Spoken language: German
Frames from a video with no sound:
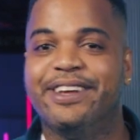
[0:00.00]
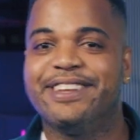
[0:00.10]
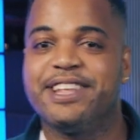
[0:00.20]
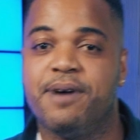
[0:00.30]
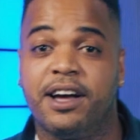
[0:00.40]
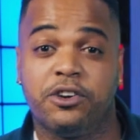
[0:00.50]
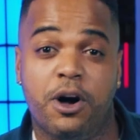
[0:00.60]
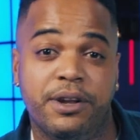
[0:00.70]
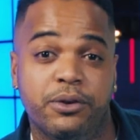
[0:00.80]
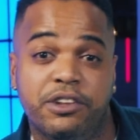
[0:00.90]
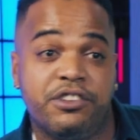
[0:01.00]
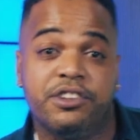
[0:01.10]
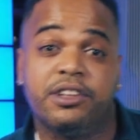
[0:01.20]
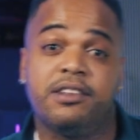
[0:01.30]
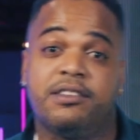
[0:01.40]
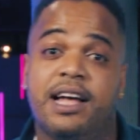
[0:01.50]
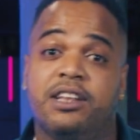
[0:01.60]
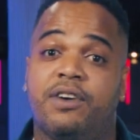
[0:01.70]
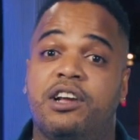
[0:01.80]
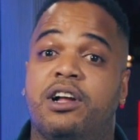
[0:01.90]
und jetzt mache ich Comedy und das ist
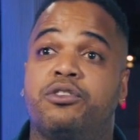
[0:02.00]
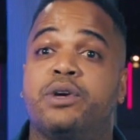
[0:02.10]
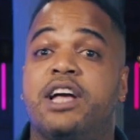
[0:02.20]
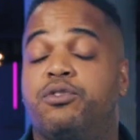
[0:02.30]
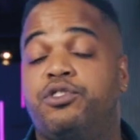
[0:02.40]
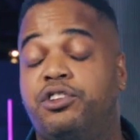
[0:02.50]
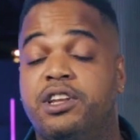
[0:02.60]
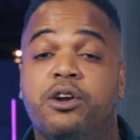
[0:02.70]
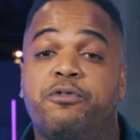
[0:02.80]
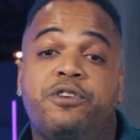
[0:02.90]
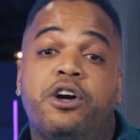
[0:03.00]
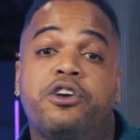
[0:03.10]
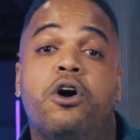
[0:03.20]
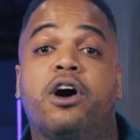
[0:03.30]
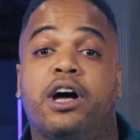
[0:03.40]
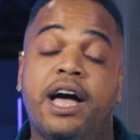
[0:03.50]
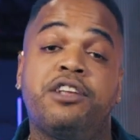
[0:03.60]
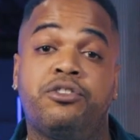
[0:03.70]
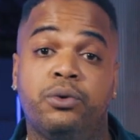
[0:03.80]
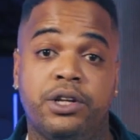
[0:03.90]
interessant, weißt? Also ich habe zwischendrin noch vier Jahre
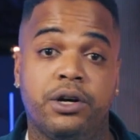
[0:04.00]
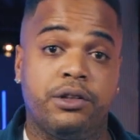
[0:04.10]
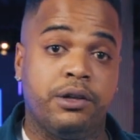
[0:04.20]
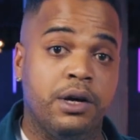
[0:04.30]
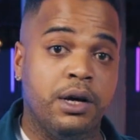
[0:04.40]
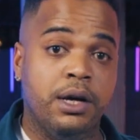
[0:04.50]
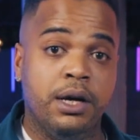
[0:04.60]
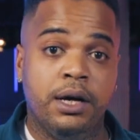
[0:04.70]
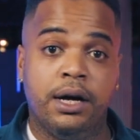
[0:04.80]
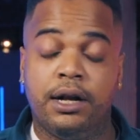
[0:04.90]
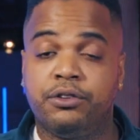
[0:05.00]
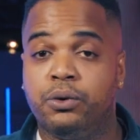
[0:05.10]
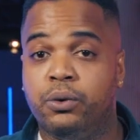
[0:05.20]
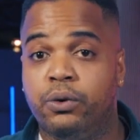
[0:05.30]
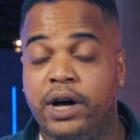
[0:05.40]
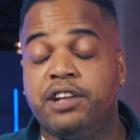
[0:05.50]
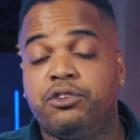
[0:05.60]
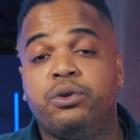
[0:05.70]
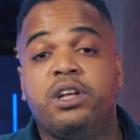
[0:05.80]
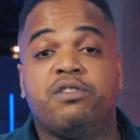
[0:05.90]
Recht studiert. Also Recht
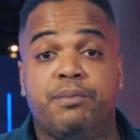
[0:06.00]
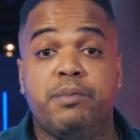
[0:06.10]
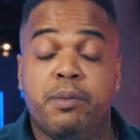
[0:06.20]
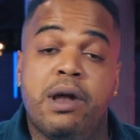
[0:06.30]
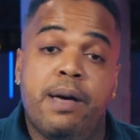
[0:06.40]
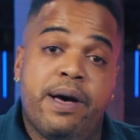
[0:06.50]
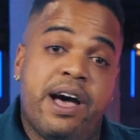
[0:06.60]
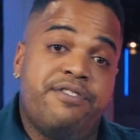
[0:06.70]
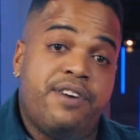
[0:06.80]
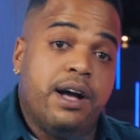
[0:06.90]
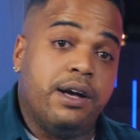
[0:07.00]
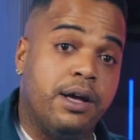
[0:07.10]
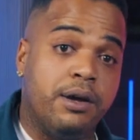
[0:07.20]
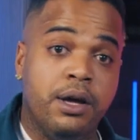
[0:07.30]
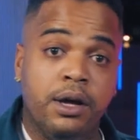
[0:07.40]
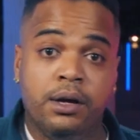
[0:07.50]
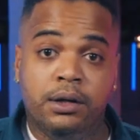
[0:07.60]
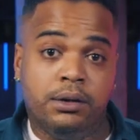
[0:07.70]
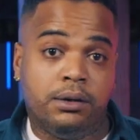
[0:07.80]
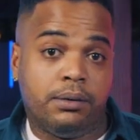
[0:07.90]
studiert, was mit meinem Leben anfangen.
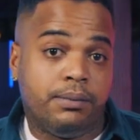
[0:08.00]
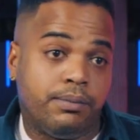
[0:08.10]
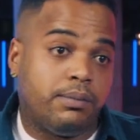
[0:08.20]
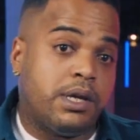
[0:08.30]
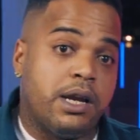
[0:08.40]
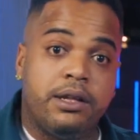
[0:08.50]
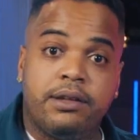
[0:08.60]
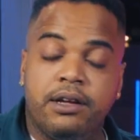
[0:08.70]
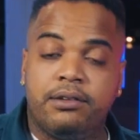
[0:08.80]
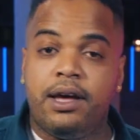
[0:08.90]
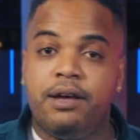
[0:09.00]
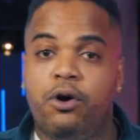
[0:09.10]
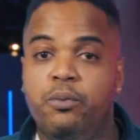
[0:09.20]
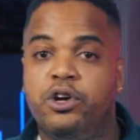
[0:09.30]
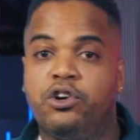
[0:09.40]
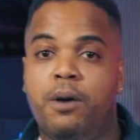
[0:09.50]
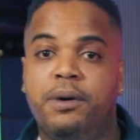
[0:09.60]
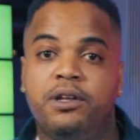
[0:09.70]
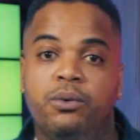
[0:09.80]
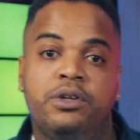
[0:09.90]
Dann habe ich gedacht, hey, warum eine
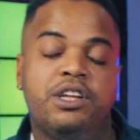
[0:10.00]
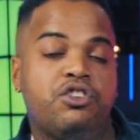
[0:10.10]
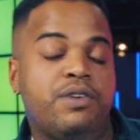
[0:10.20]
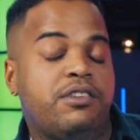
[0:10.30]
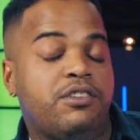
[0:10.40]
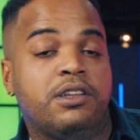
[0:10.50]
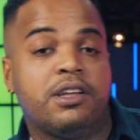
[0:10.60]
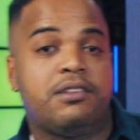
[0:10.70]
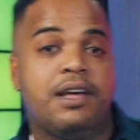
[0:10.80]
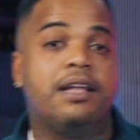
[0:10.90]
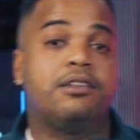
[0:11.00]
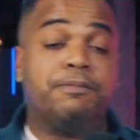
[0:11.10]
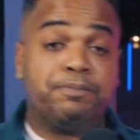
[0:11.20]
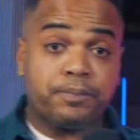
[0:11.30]
Comedy? Und in der Schweiz ist interessant,